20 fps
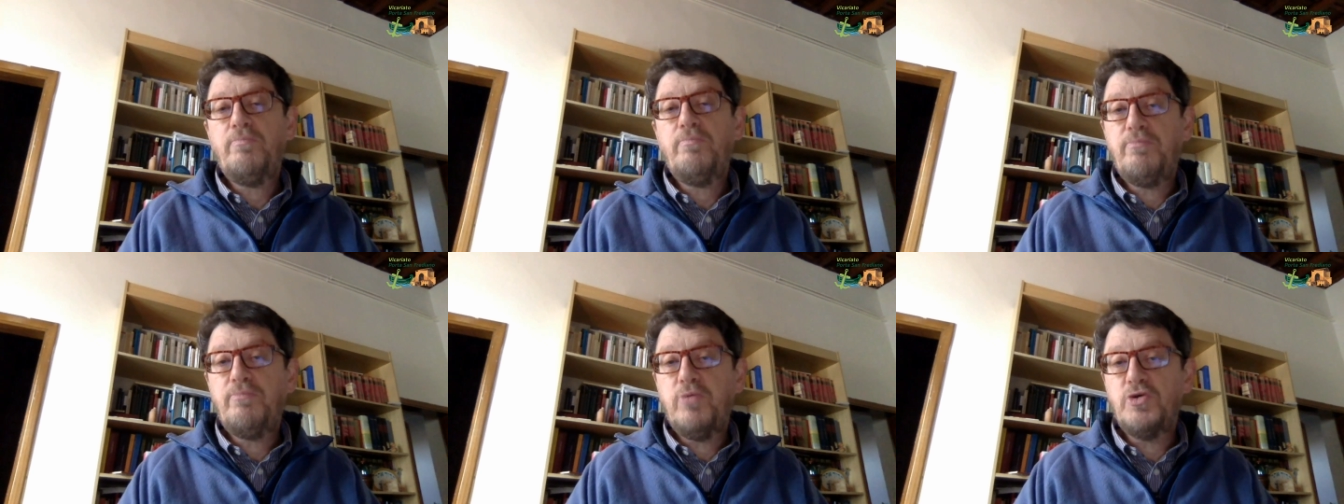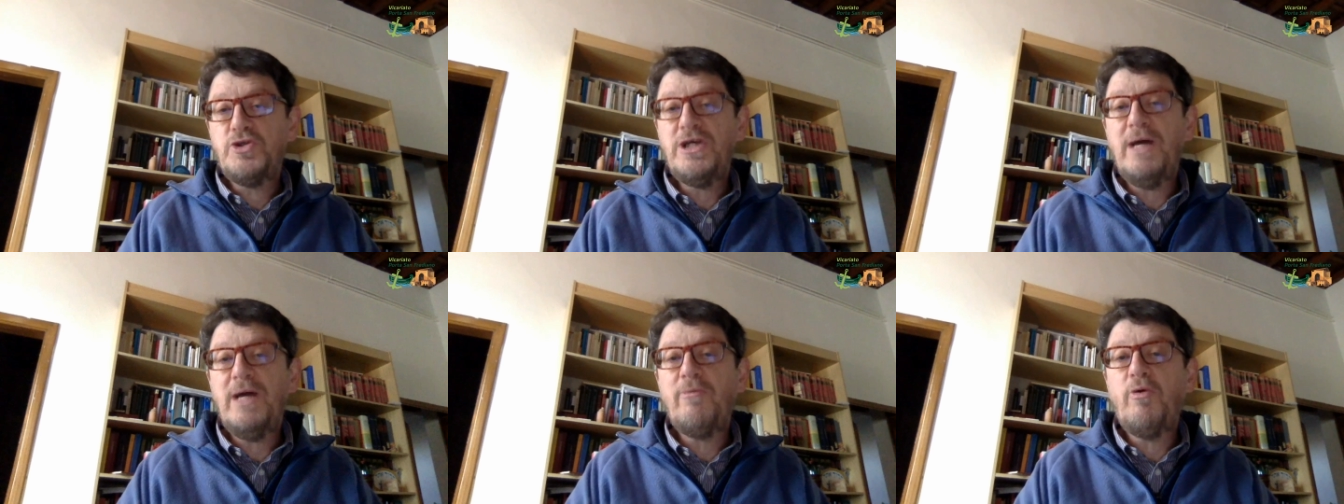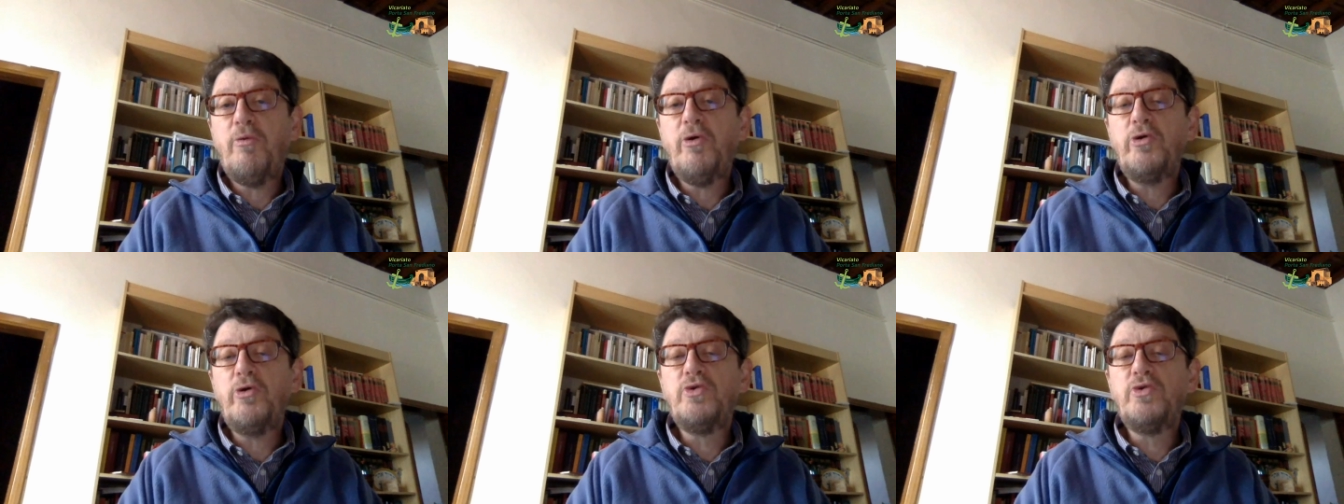possiamo
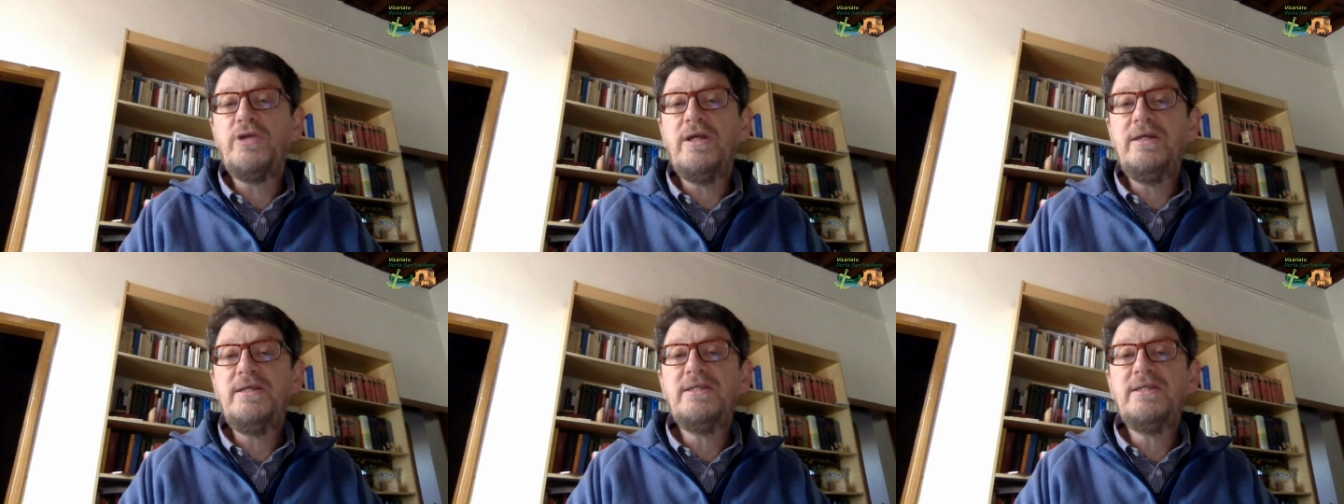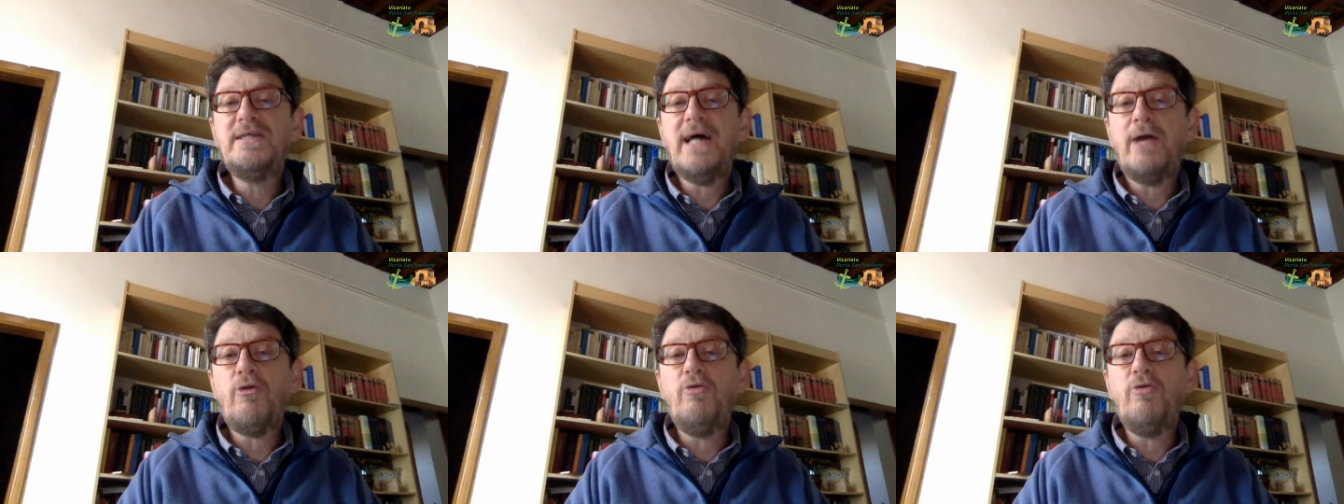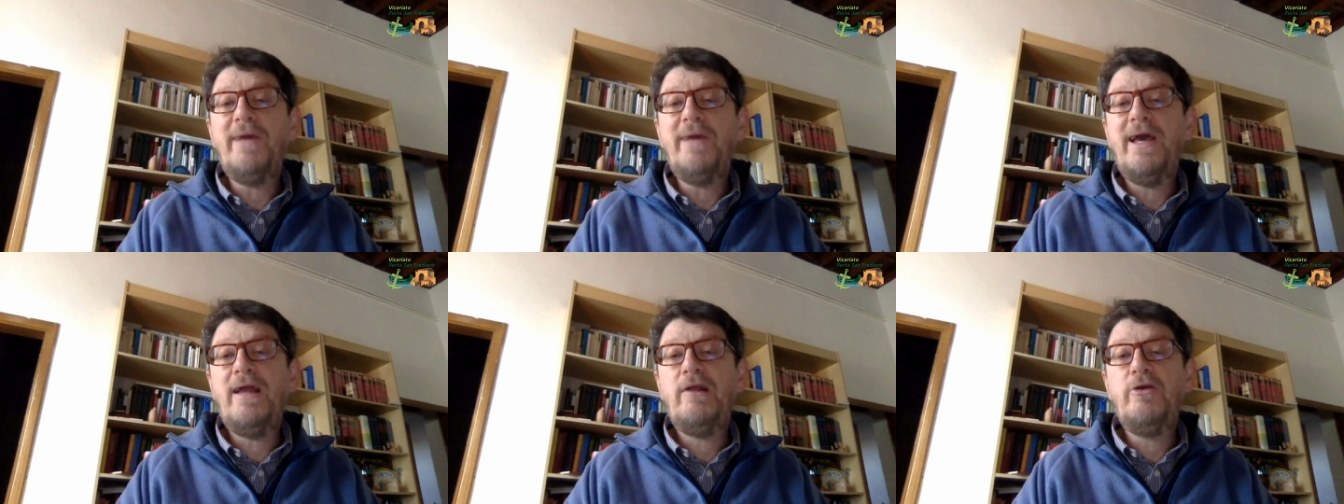poi utilizzarlo
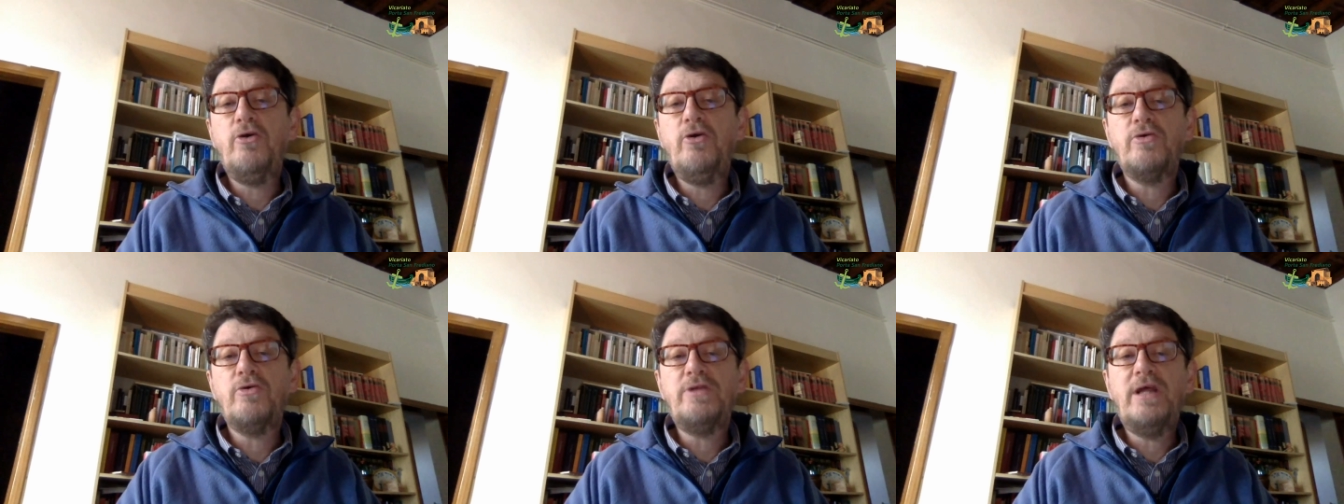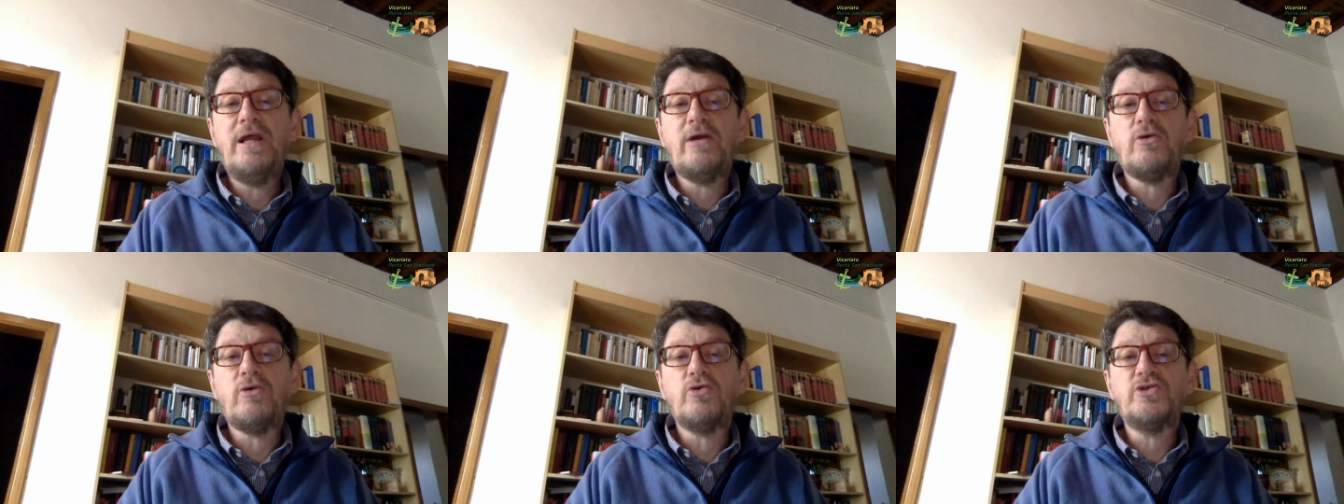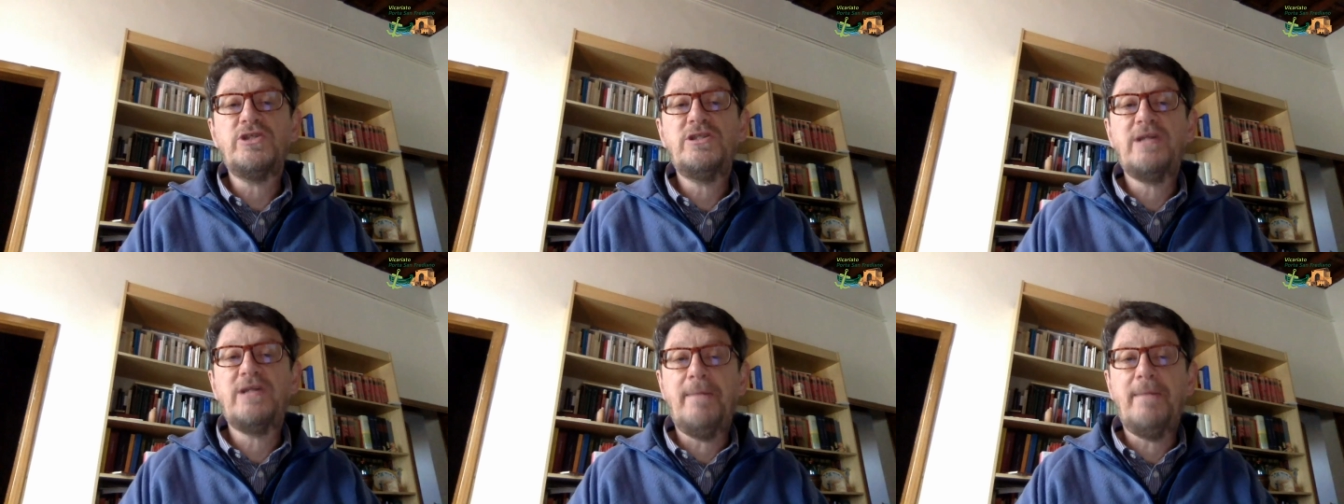meglio nella
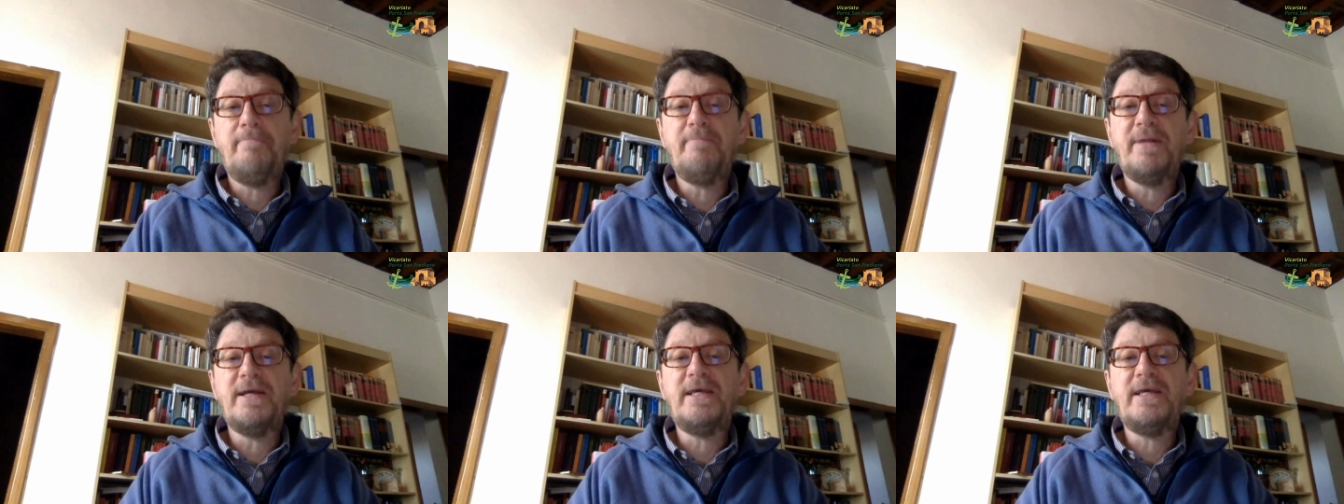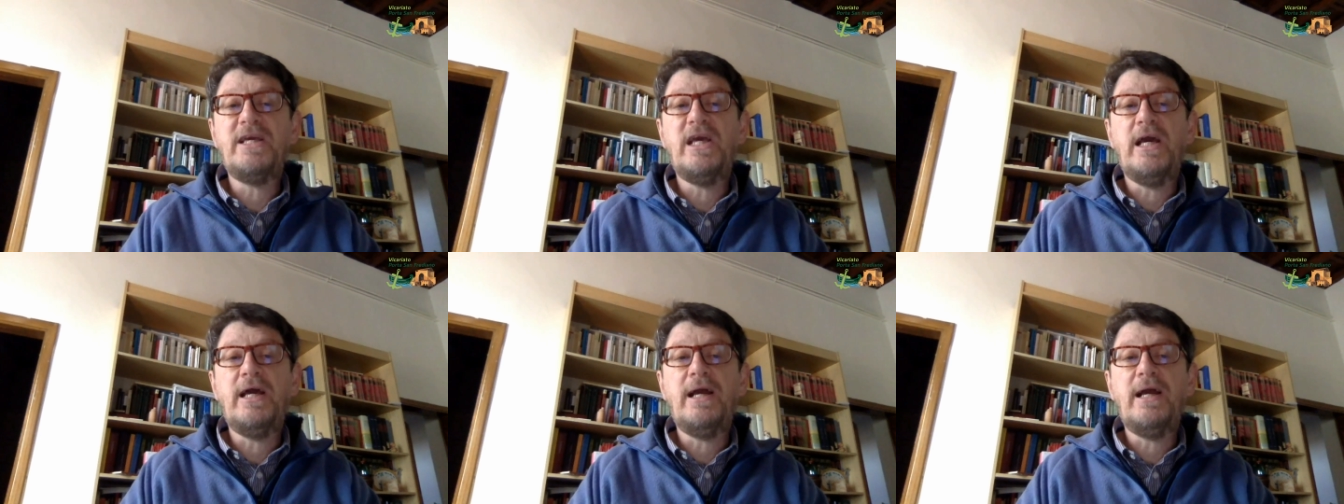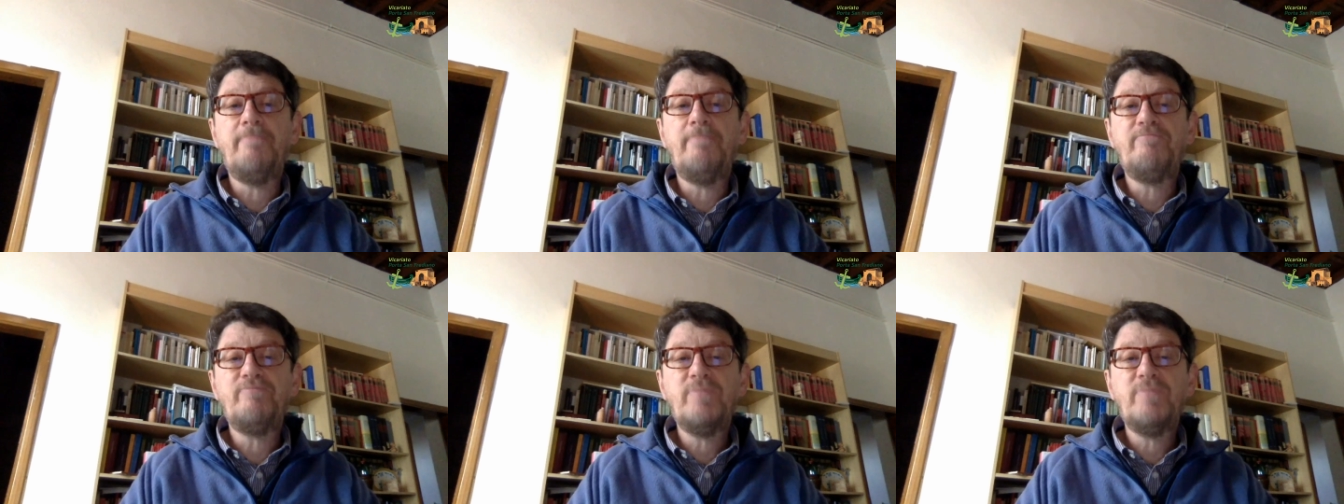nostra preghiera.